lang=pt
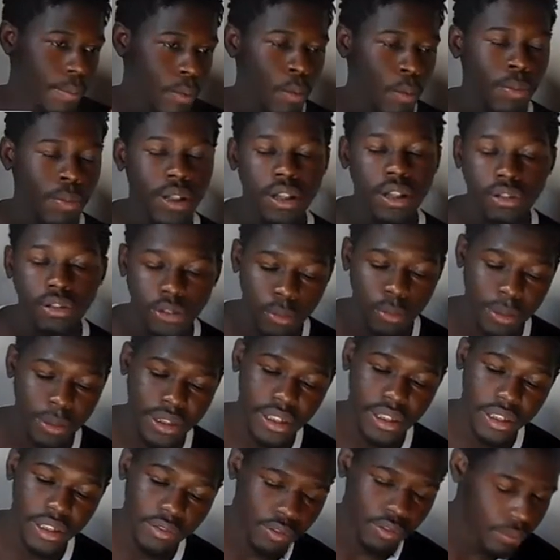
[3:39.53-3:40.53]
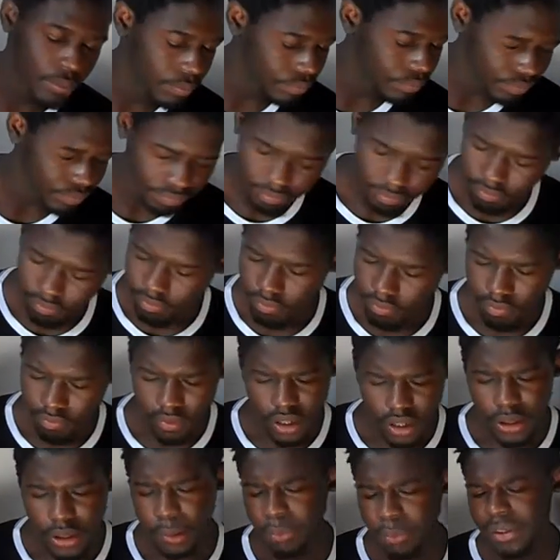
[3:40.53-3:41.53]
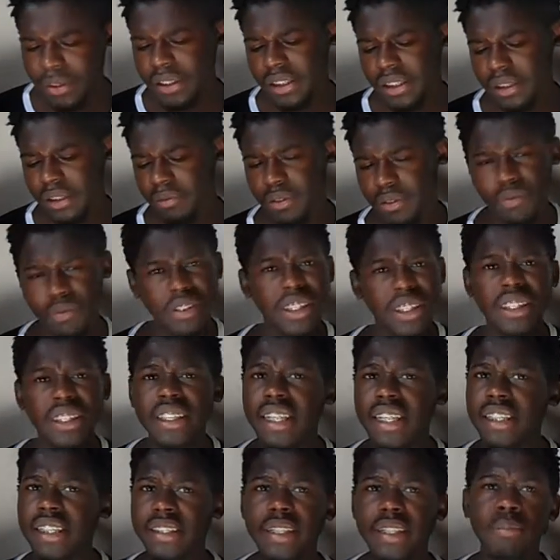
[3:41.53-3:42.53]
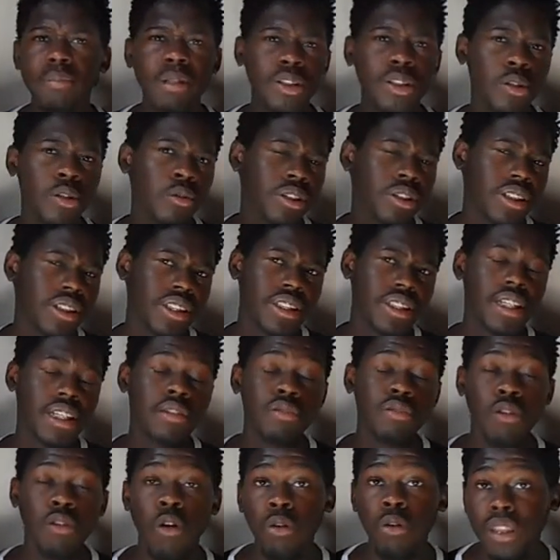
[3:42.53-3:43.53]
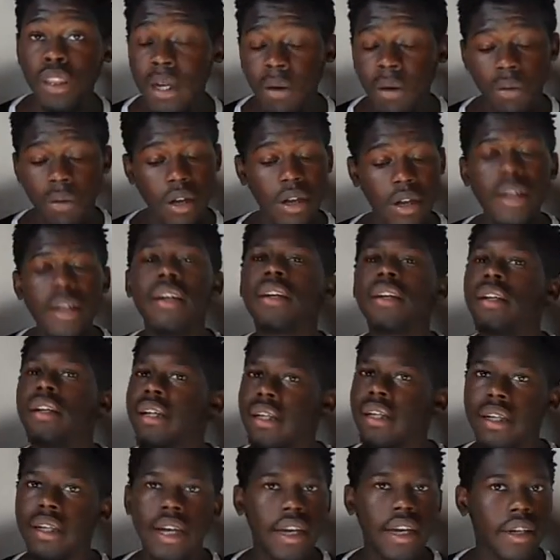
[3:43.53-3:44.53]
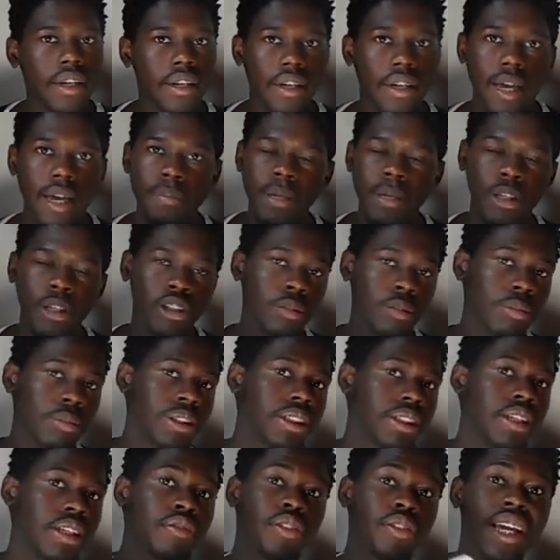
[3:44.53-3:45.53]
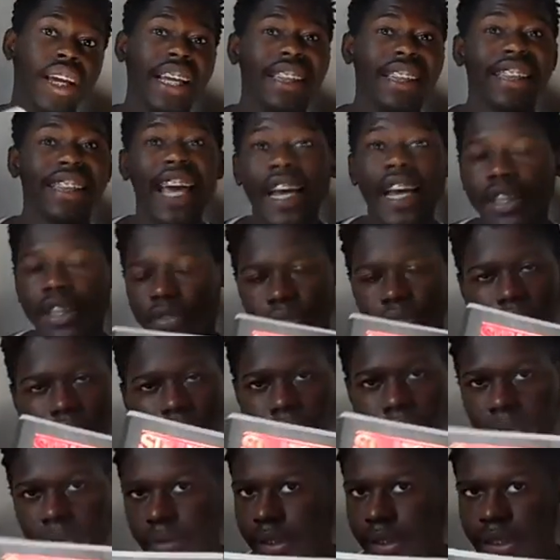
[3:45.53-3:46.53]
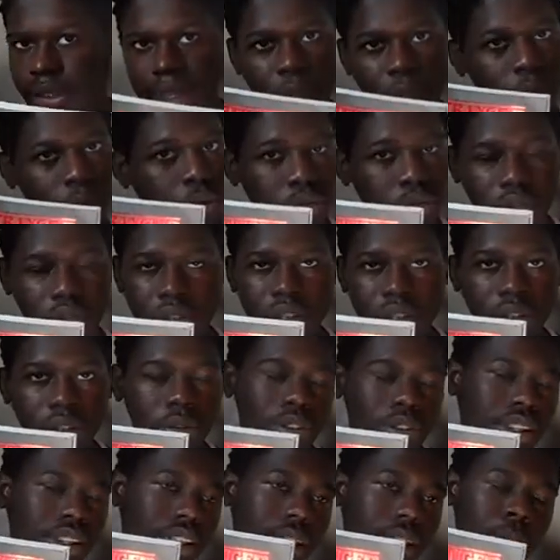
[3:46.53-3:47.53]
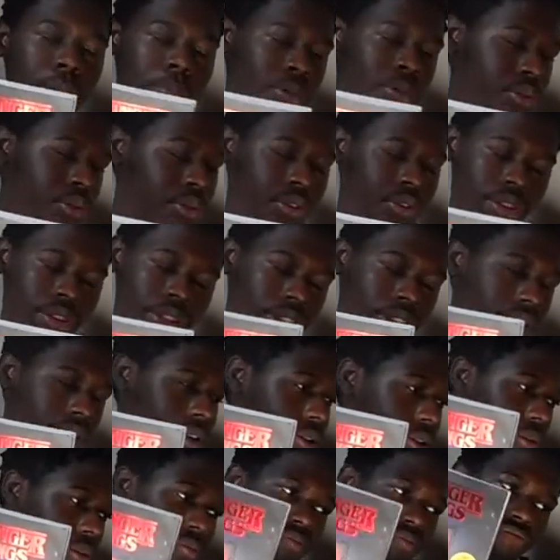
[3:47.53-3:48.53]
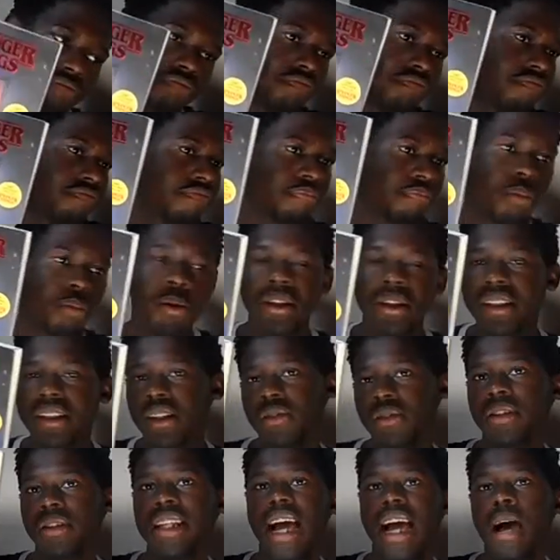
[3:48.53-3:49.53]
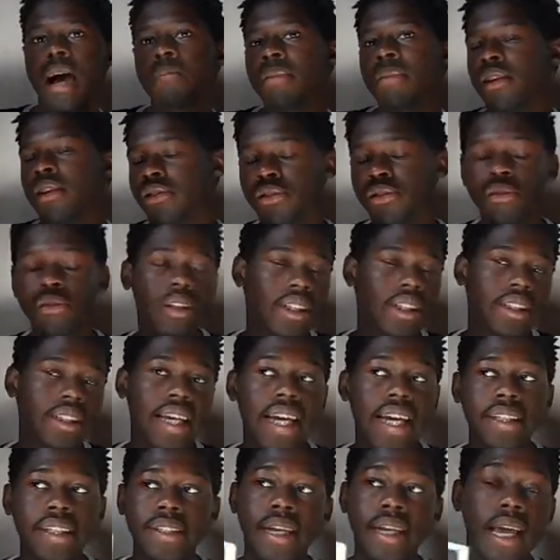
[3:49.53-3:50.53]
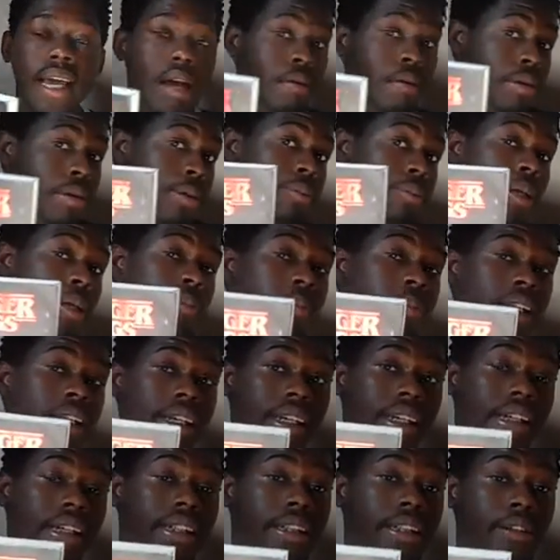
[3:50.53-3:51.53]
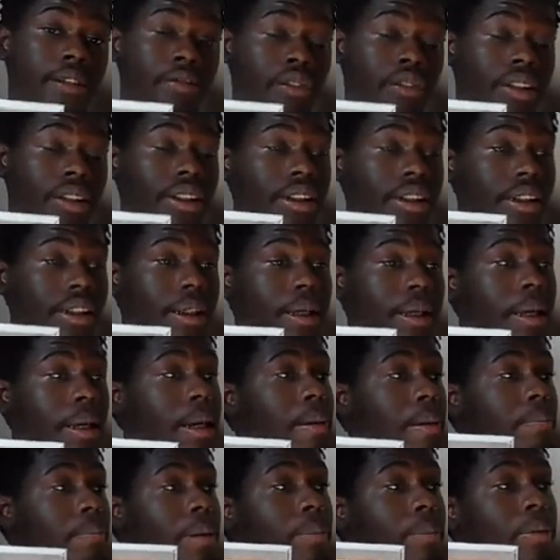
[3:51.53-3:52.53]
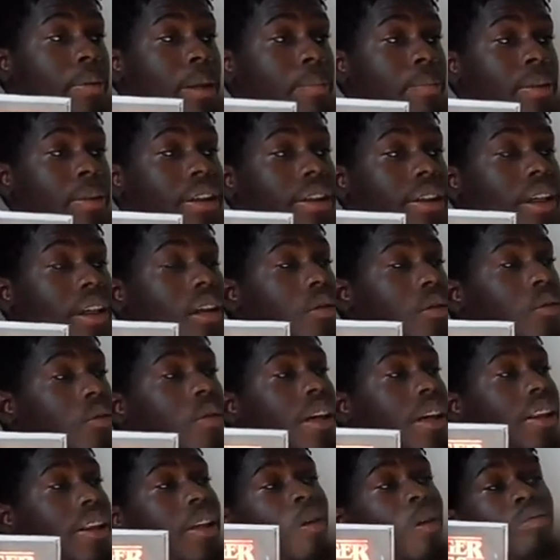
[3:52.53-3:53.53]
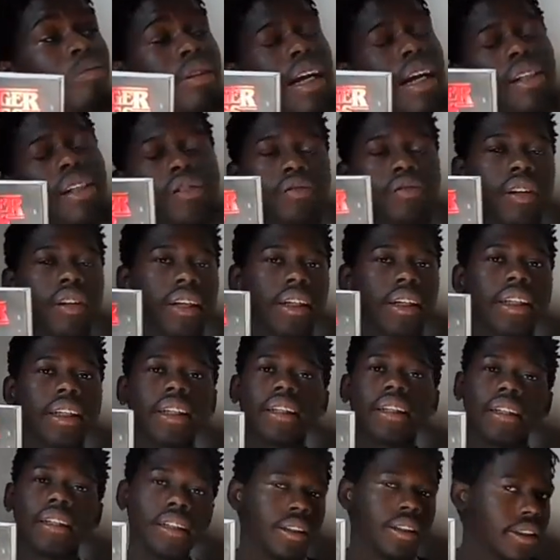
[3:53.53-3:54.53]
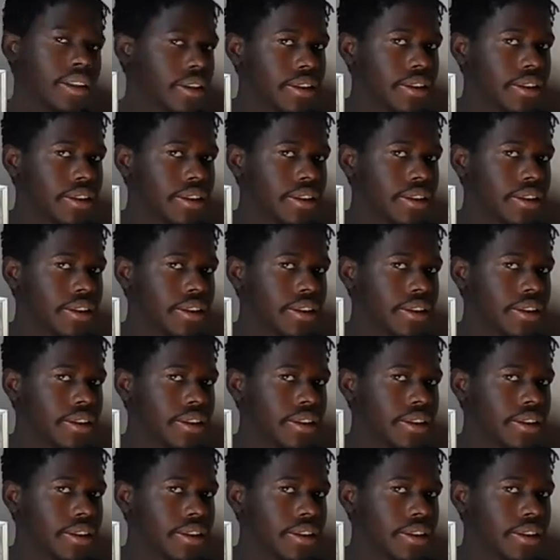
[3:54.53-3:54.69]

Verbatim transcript: a minha opinião sobre esse livro. Tipo assim, se vocês querem saber se eu gostei desse livro ou não, cara, a minha nota desse livro é 10, velho. Sem dúvidas. Eu sei que tem pessoas que podem dar menos do que 10, mas para mim, se fosse para poder pensar do 1 até o 10, eu falaria